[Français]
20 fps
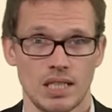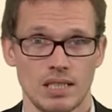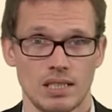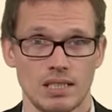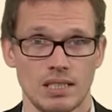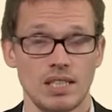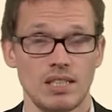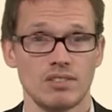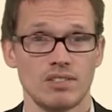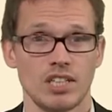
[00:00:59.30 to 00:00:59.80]

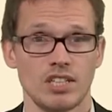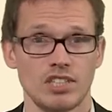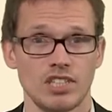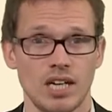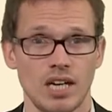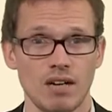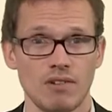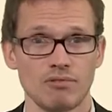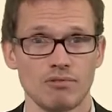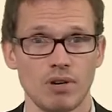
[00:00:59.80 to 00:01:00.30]
Il s'agit à
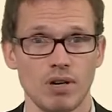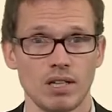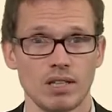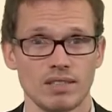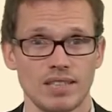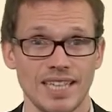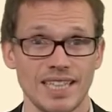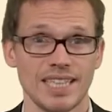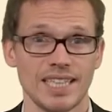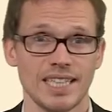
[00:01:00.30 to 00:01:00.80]
la fois
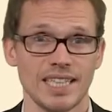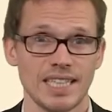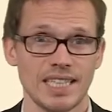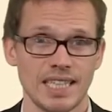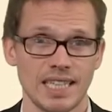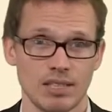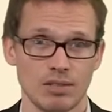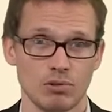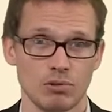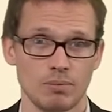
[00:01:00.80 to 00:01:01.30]
d'acquérir
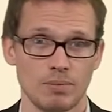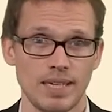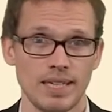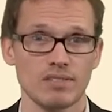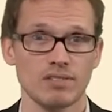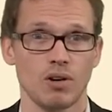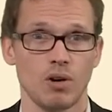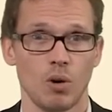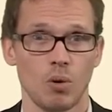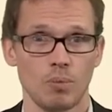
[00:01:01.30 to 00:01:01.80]
et de
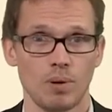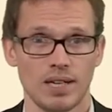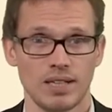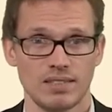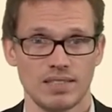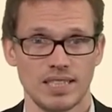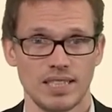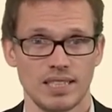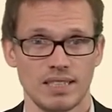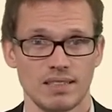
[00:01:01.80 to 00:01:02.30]
mettre en
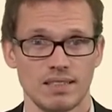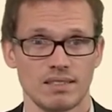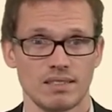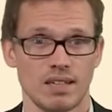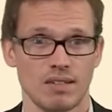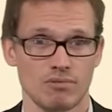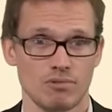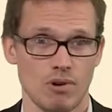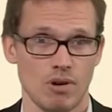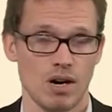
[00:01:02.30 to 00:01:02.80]
pratique des
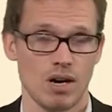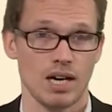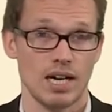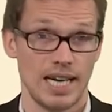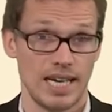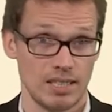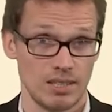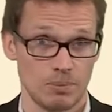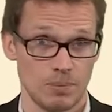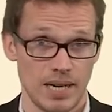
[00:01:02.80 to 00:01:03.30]
savoirs
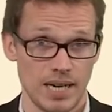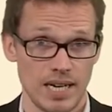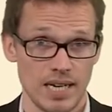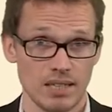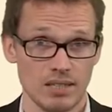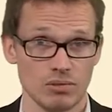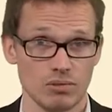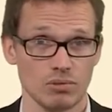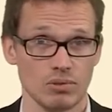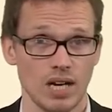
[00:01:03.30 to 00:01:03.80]
experts,
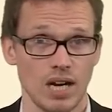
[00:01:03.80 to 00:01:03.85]
donc à